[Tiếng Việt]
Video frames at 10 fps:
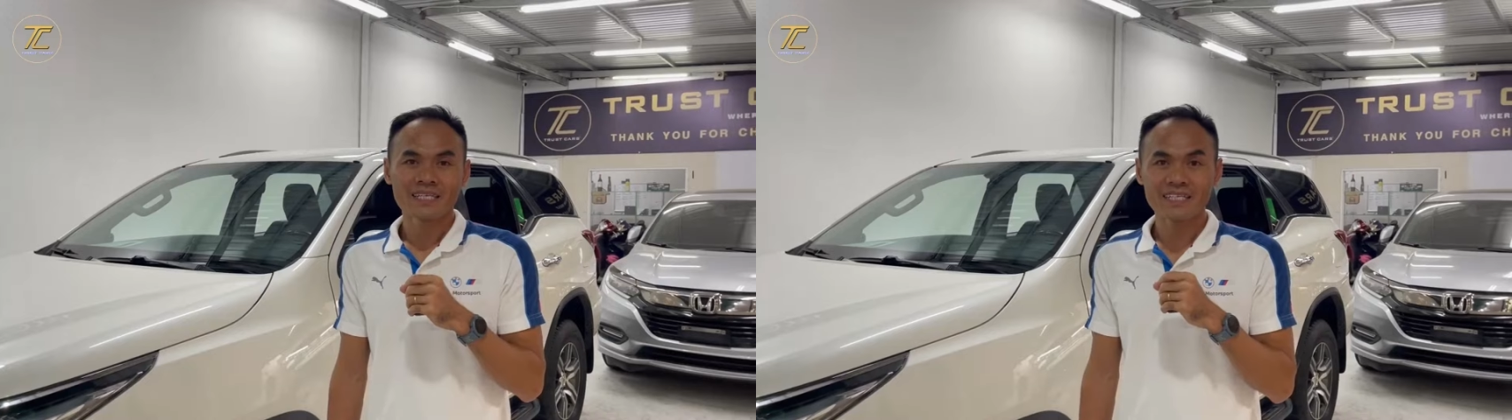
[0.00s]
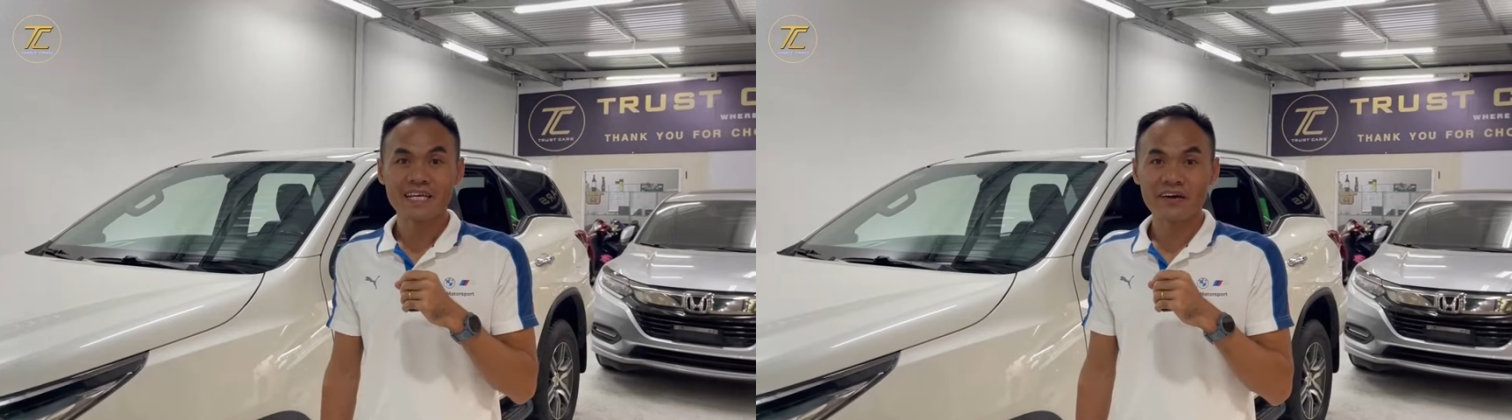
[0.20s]

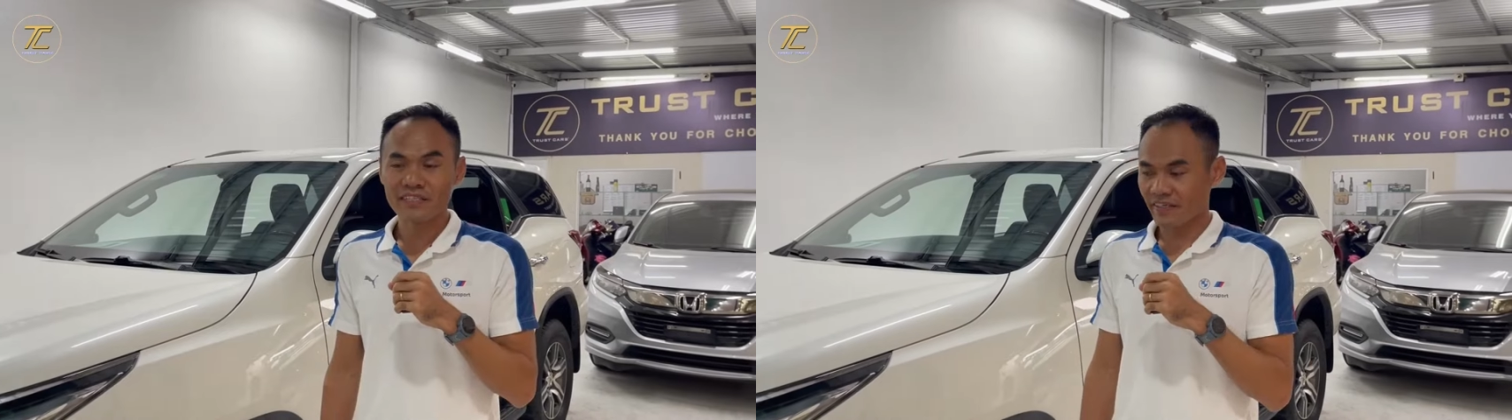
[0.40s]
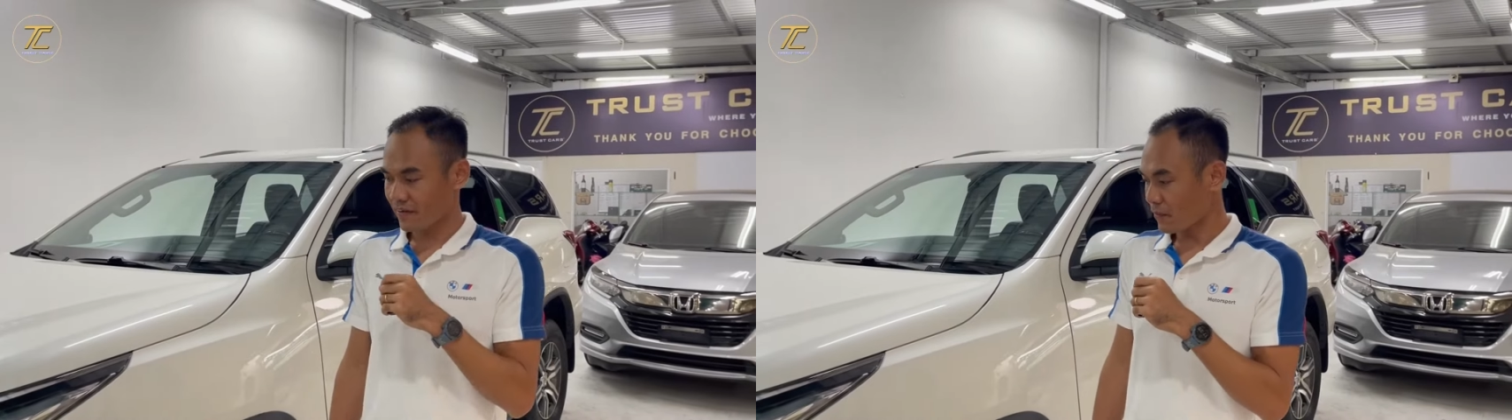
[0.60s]
Xin chào anh
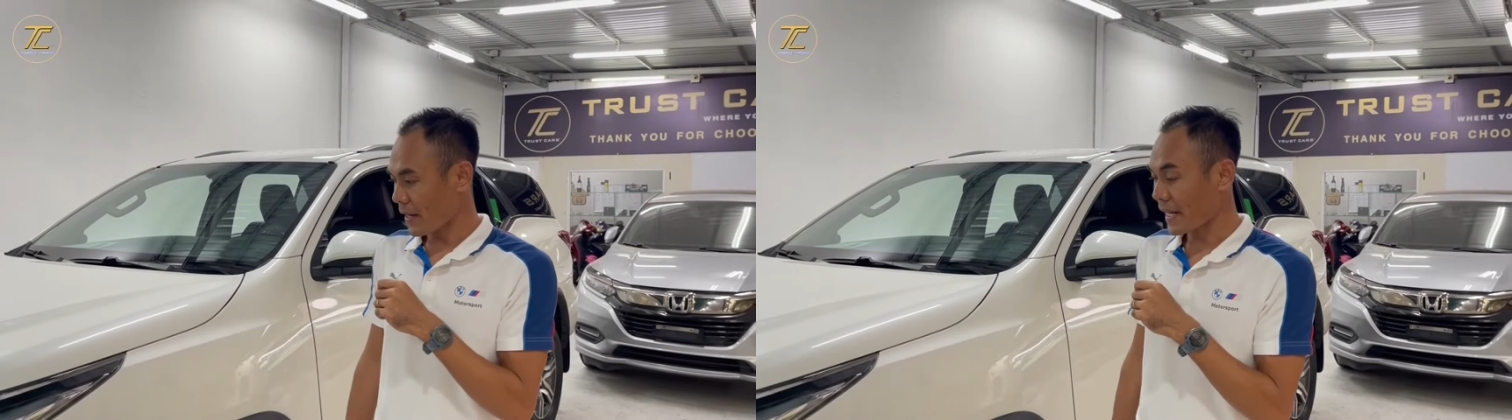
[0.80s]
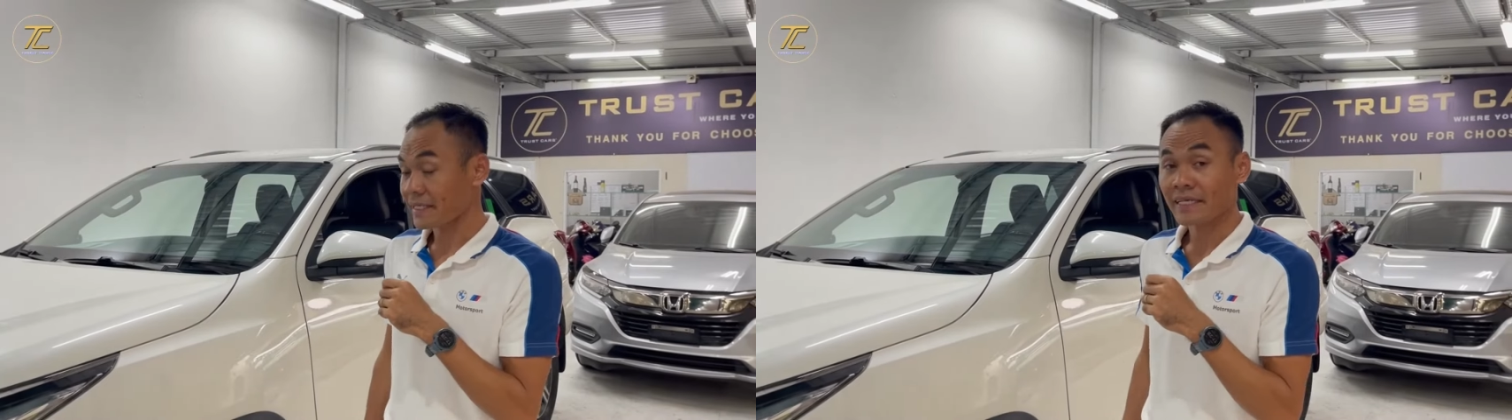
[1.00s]
Chiều các
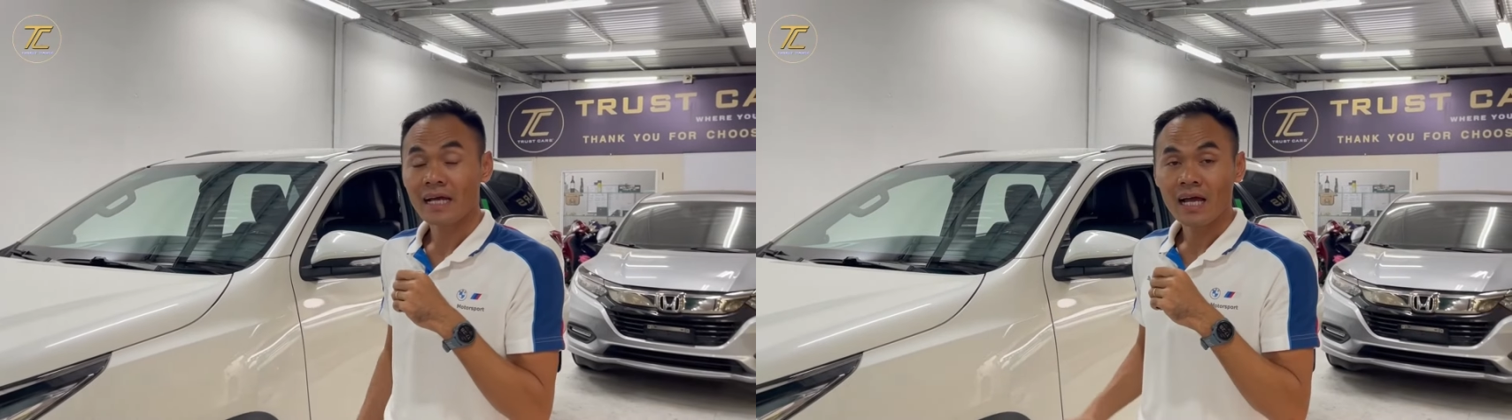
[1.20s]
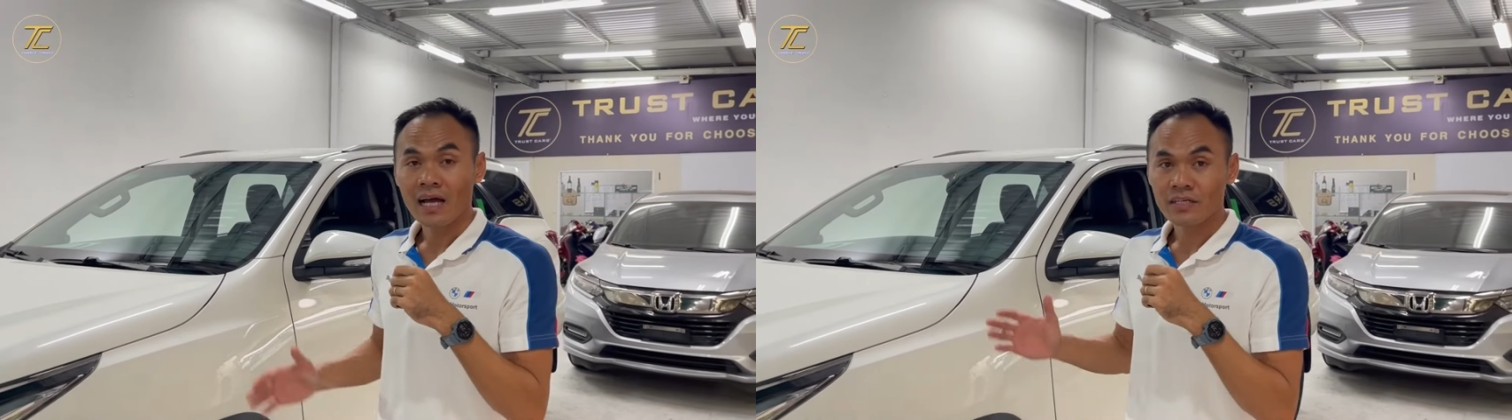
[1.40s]
bạn.
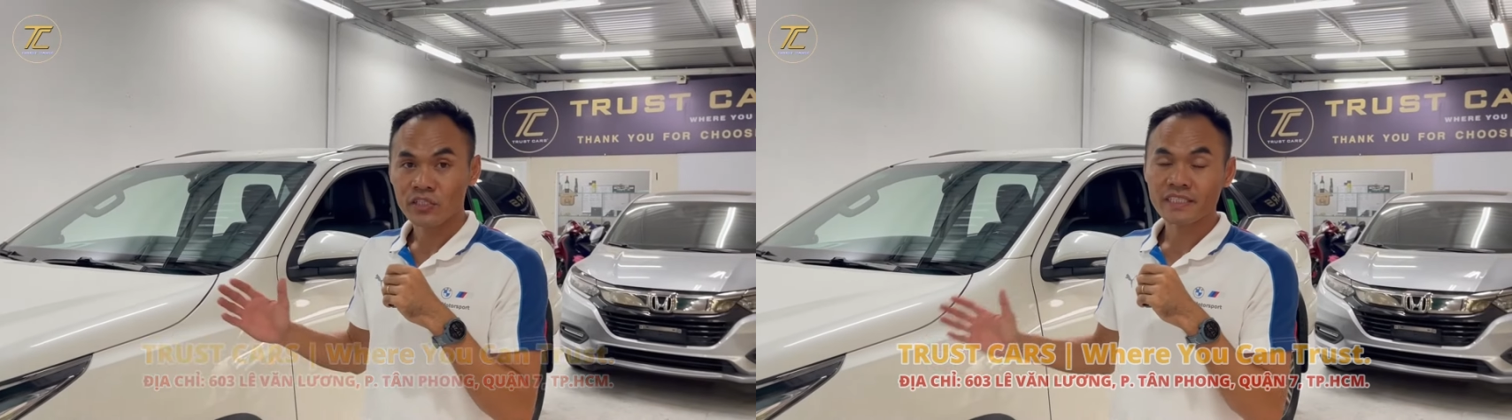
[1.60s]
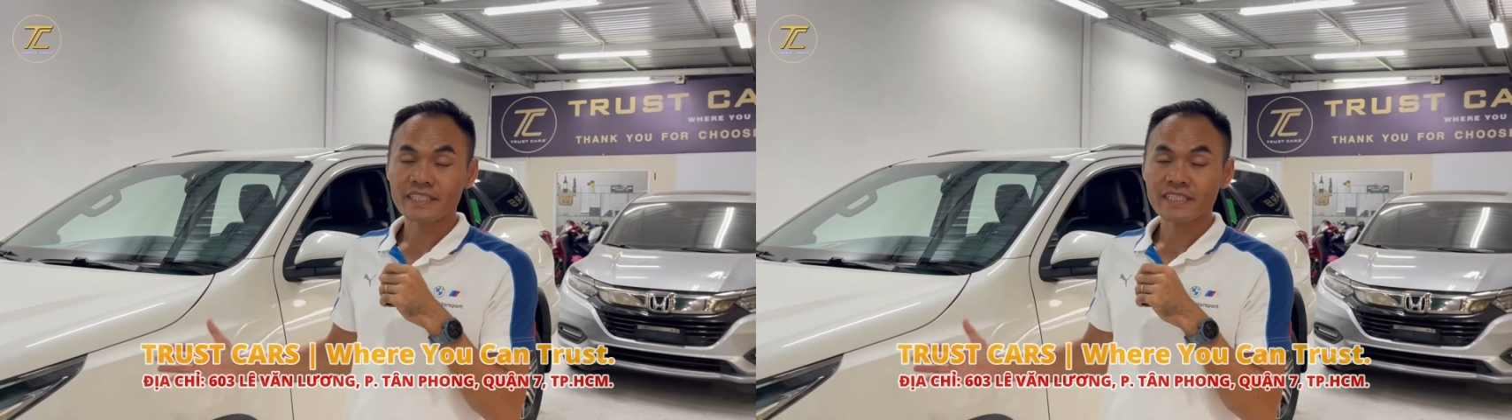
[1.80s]
Just